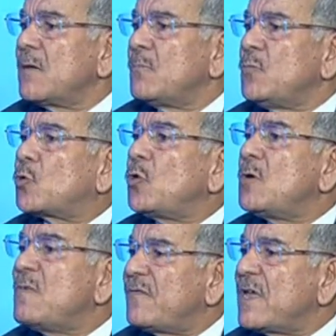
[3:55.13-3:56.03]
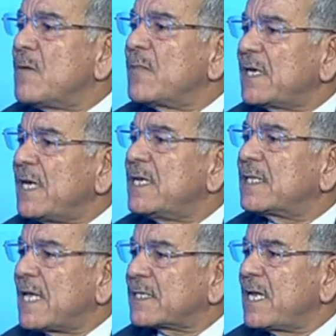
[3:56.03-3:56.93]
بكل ما فيها من قيادات
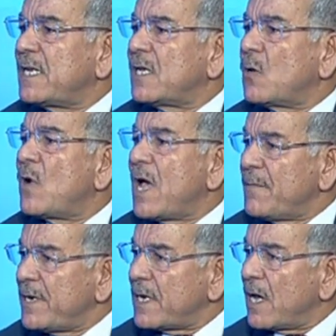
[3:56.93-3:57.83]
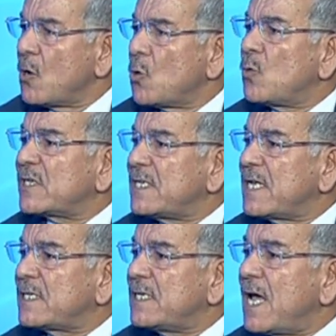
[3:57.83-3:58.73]
عسكرية وأمنية
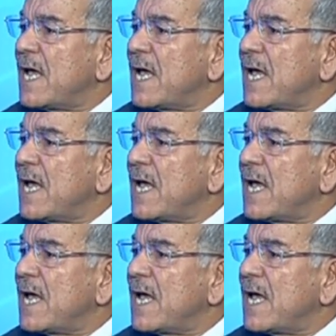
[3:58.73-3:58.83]
وسياسية